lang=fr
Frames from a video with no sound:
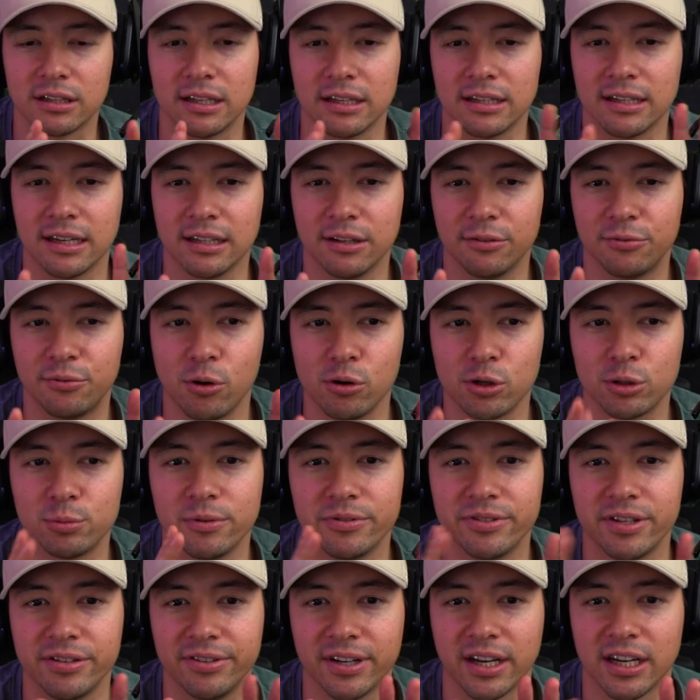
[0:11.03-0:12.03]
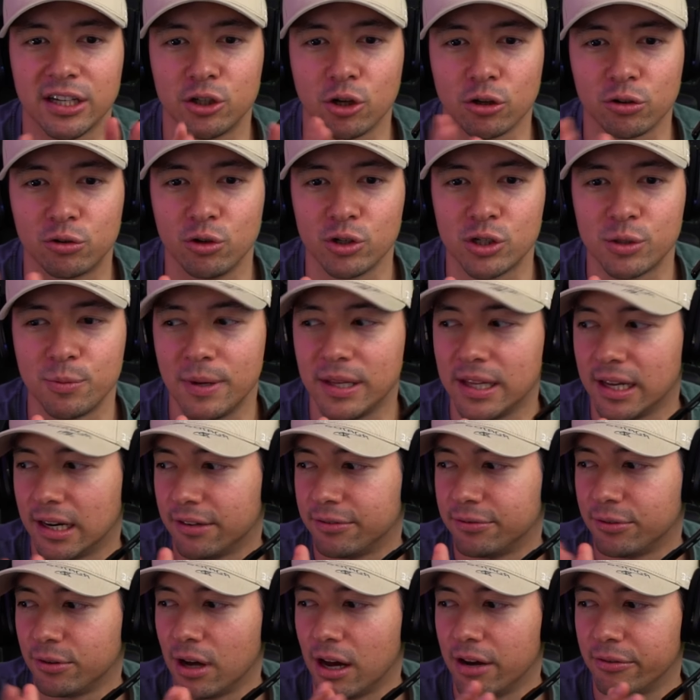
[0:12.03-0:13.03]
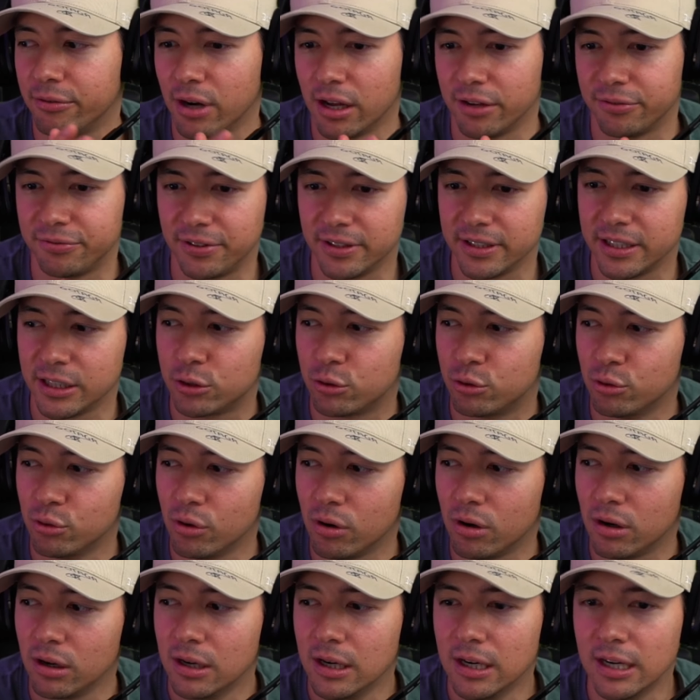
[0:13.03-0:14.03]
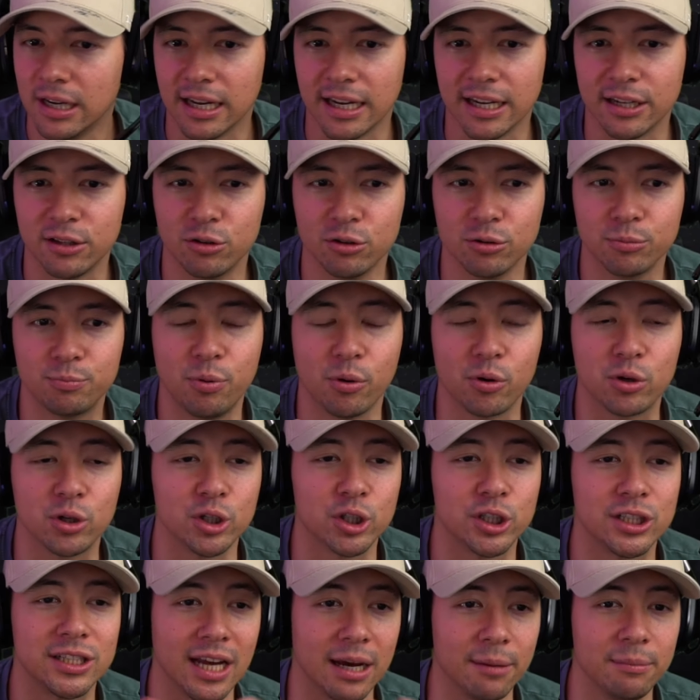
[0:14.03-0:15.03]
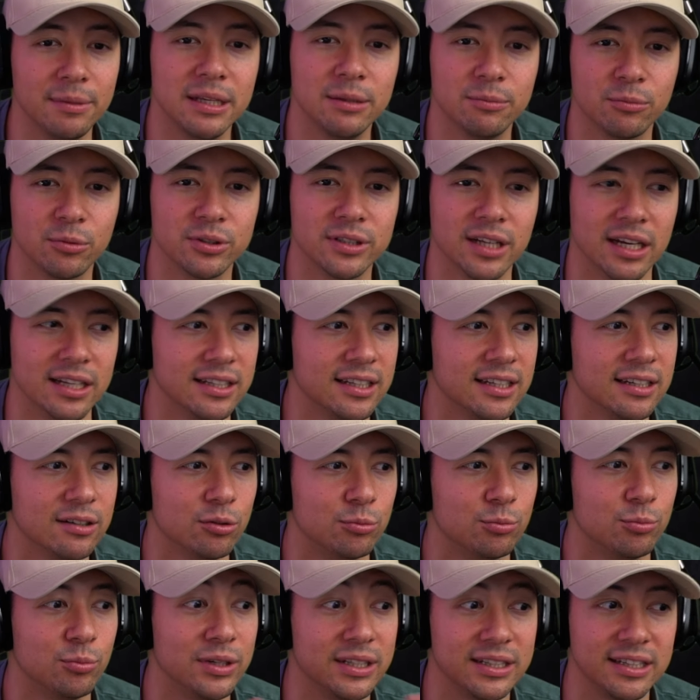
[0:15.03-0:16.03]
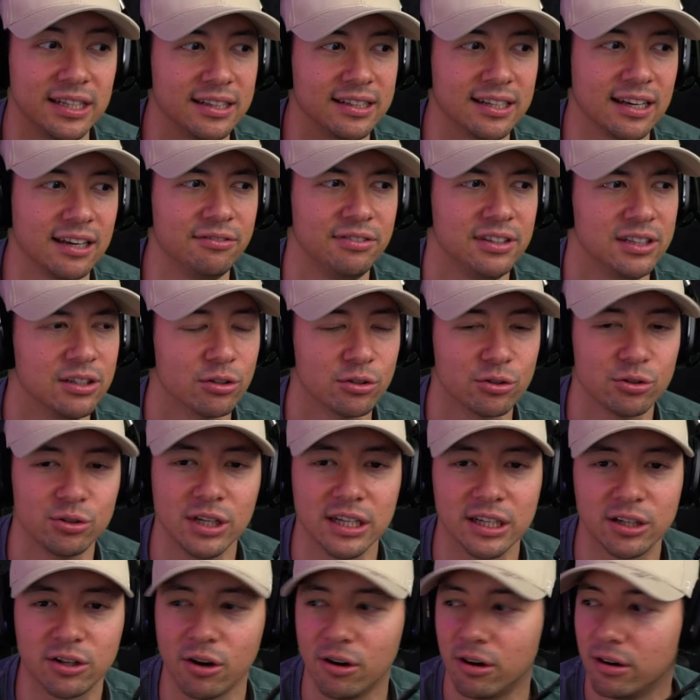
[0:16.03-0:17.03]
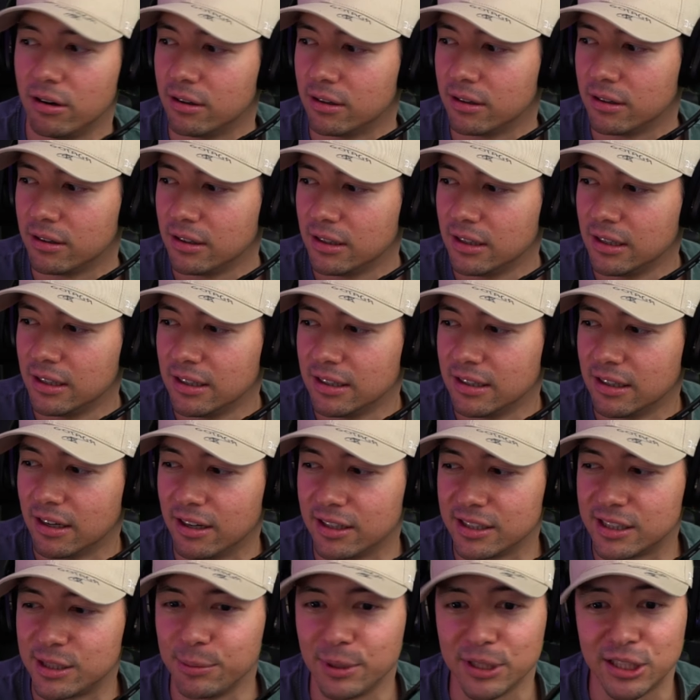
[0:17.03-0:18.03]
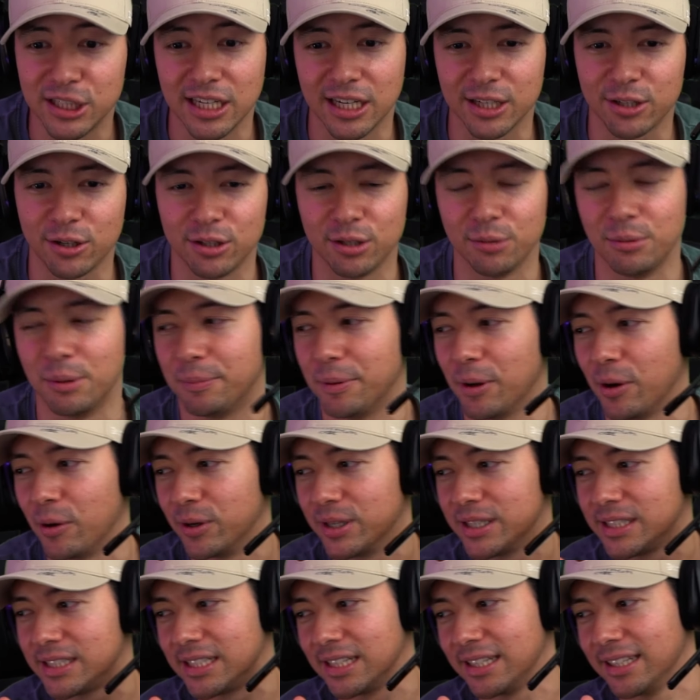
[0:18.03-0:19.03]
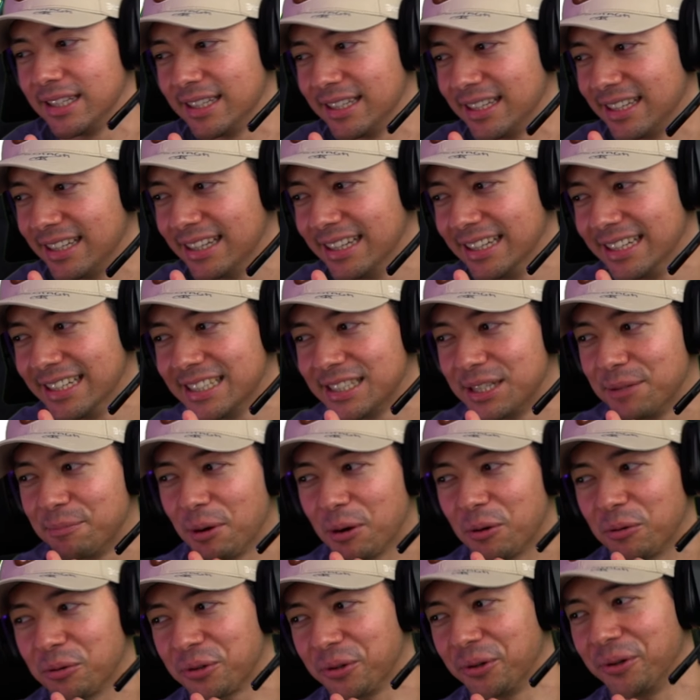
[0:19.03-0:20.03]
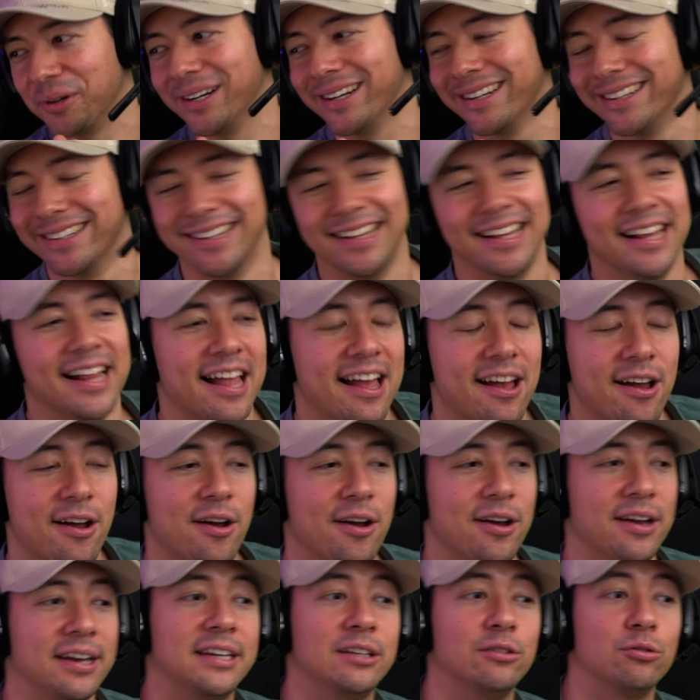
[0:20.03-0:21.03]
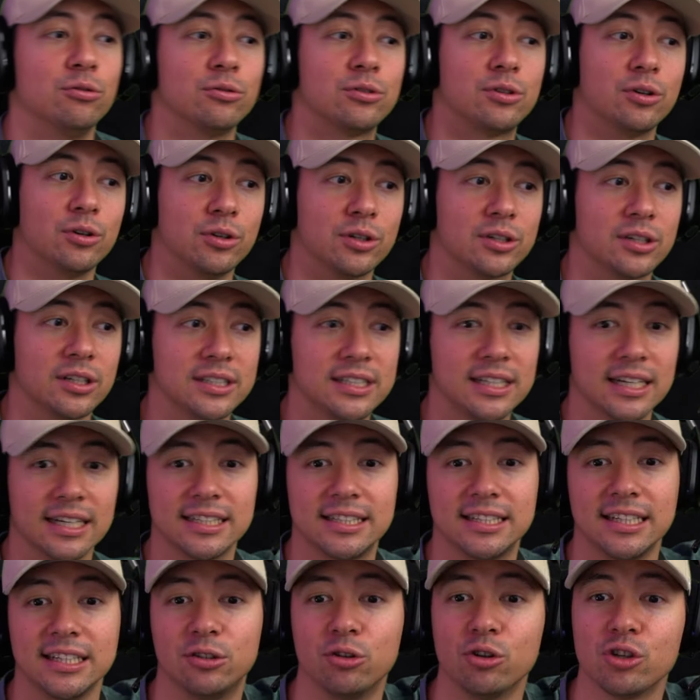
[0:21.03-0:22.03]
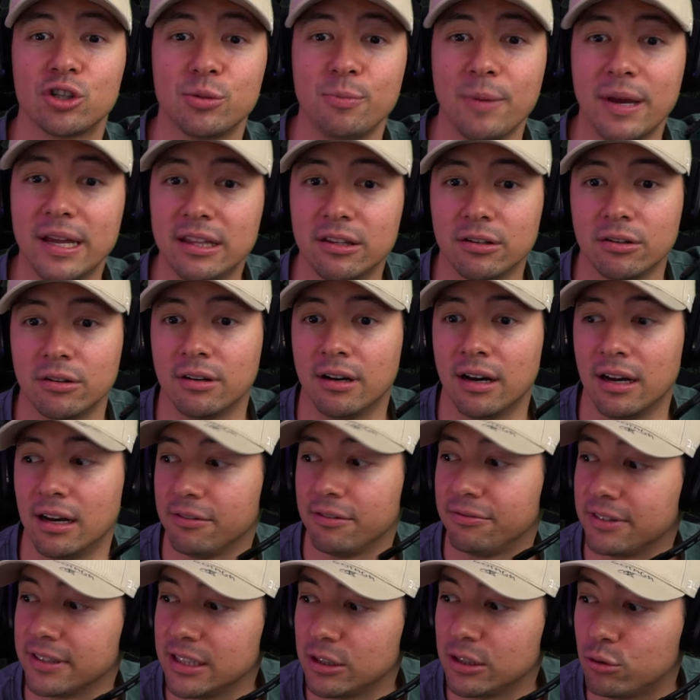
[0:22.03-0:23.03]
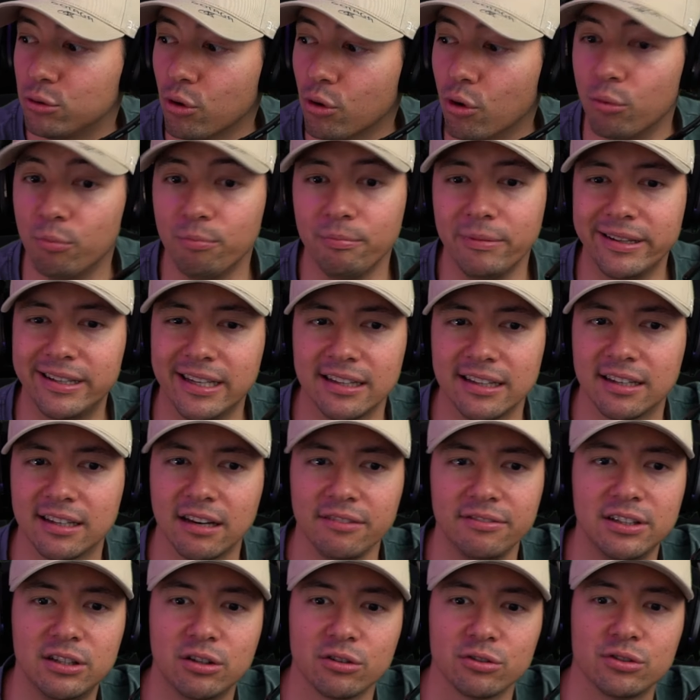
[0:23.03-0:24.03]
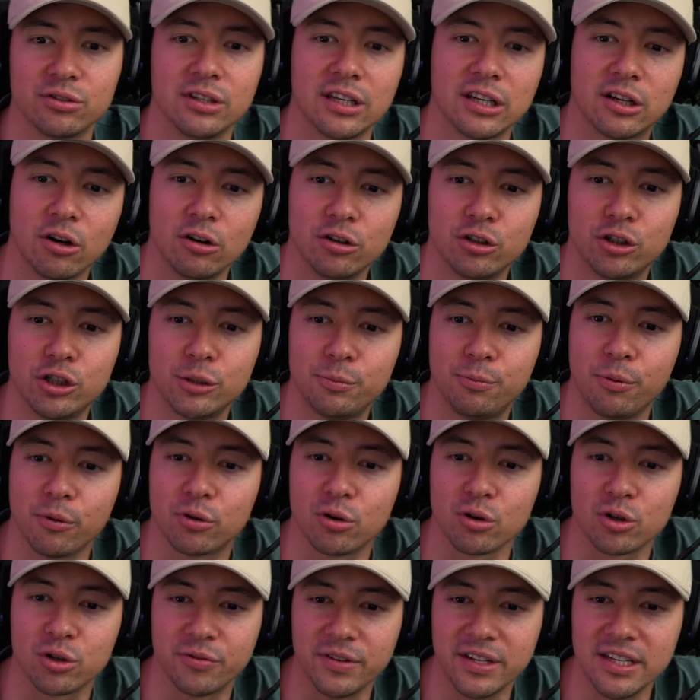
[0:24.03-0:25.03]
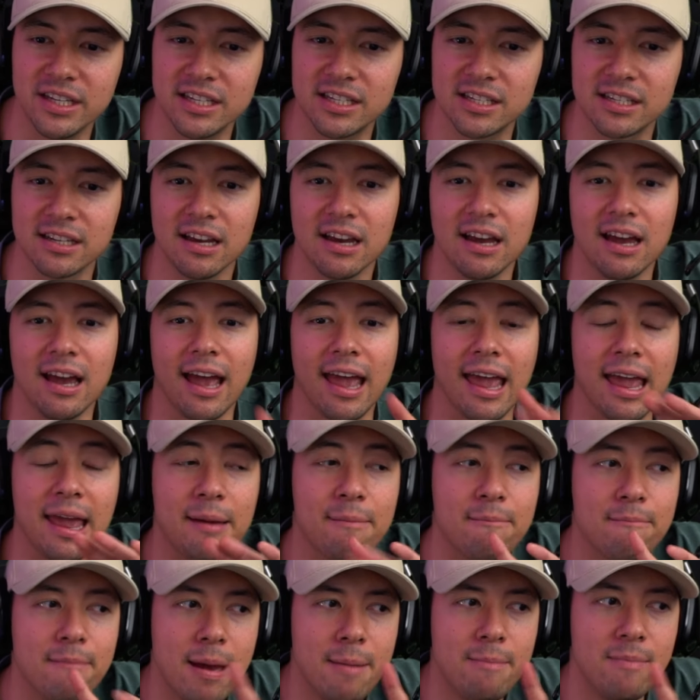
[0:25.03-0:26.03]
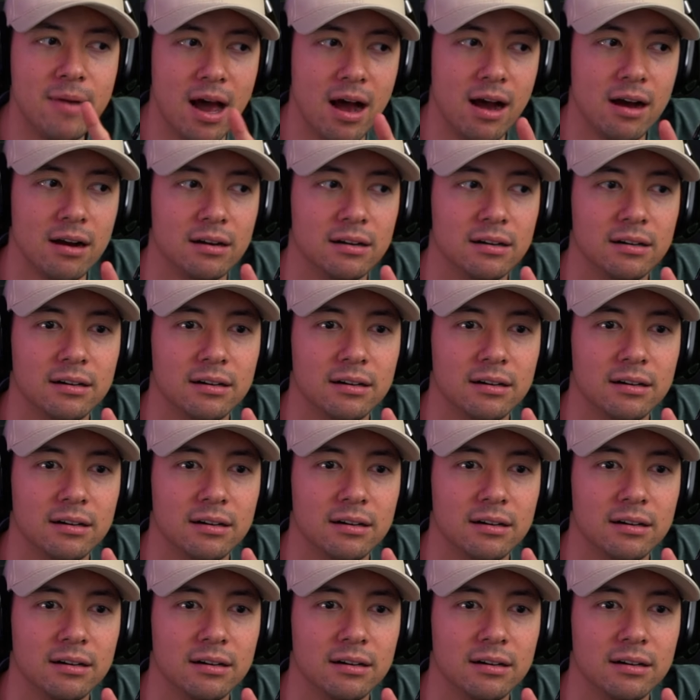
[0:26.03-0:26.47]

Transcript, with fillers: Il y a des fois où je me faisais virer genre deux semaines avant, avant la fin des cours. Et donc, pour que je termine mon année, on me mettait très vite dans une école. Euh, t'imagines la gueule de mes parents, hein, ils n'étaient pas contents. Hein. Euh, et donc, quand il restait deux semaines à la fin des cours, on me mettait très vite dans une école juste pour que je finisse. Et même là,